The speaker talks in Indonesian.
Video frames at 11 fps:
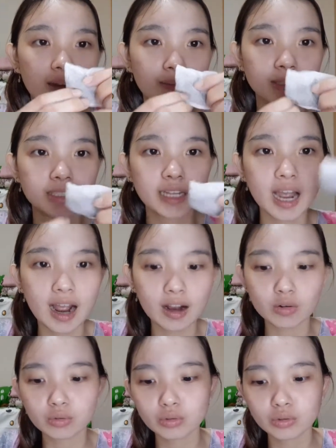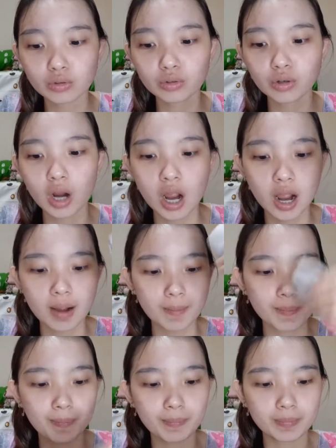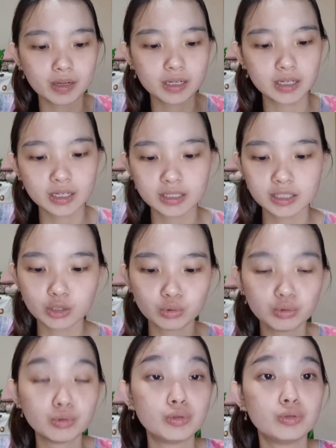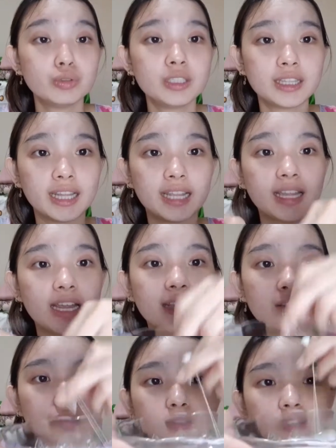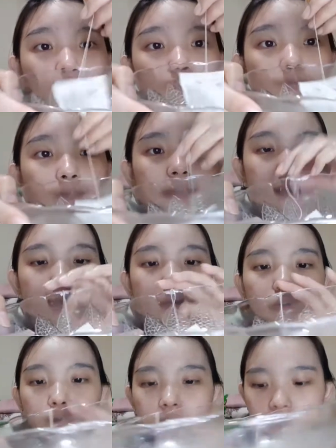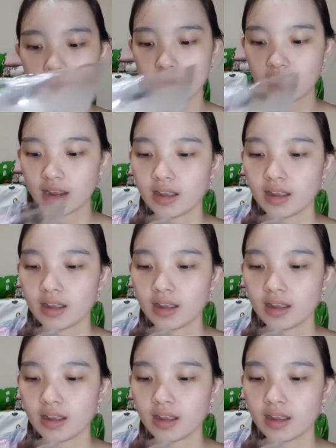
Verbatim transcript: Biasanya aku uh, seduh dulu si tehnya itu. Ini aku simpen di mangkok aja ya.